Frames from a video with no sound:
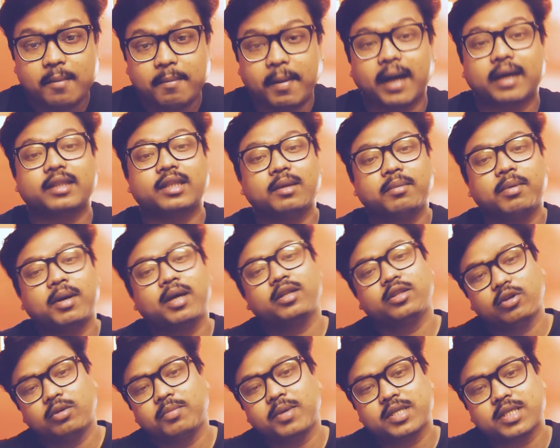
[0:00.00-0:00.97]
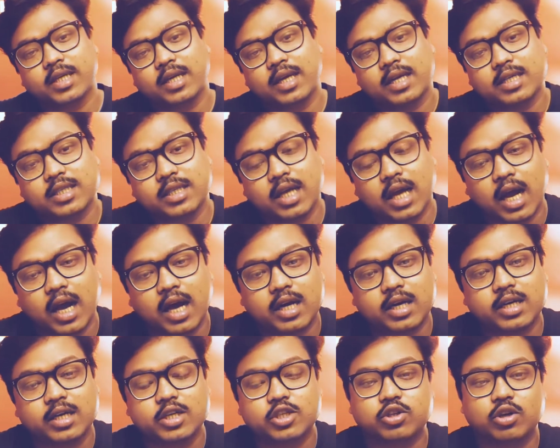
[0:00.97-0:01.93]
ফাটতে ফাটতেও বেঁচে গেছে আর
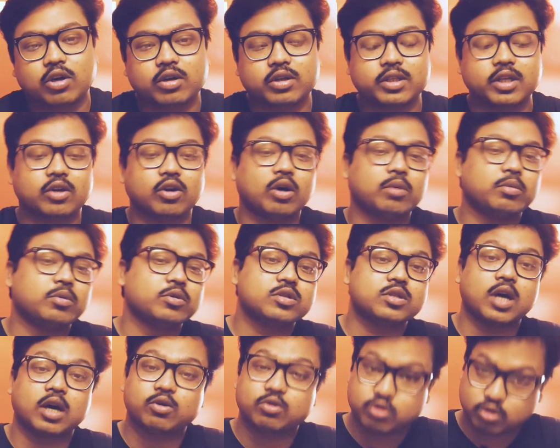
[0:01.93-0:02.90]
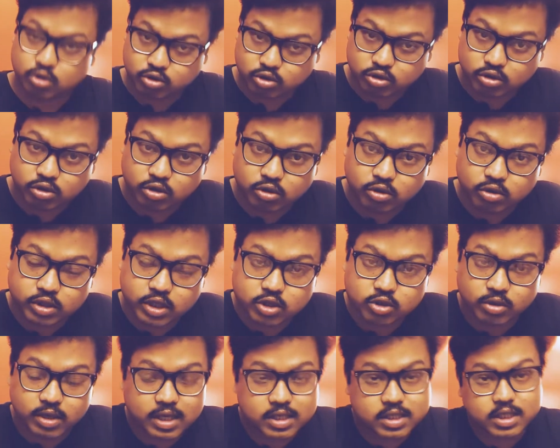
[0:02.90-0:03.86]
কৃষকদের অবস্থা আরও শোচনীয় হতে
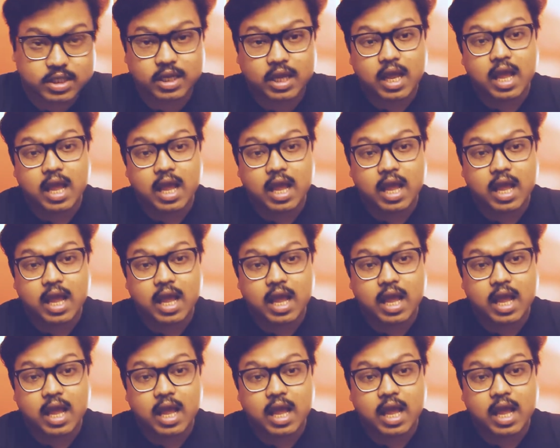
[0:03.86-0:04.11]
চলেছে